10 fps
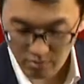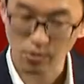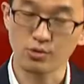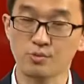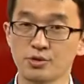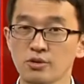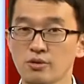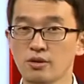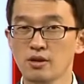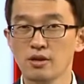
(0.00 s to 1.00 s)
외워주십시오.
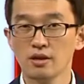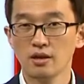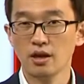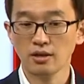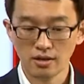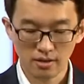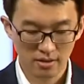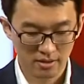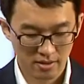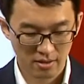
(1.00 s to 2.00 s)
gain a
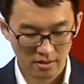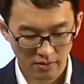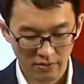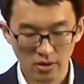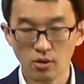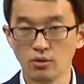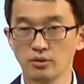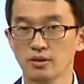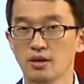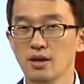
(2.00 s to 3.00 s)
foothold.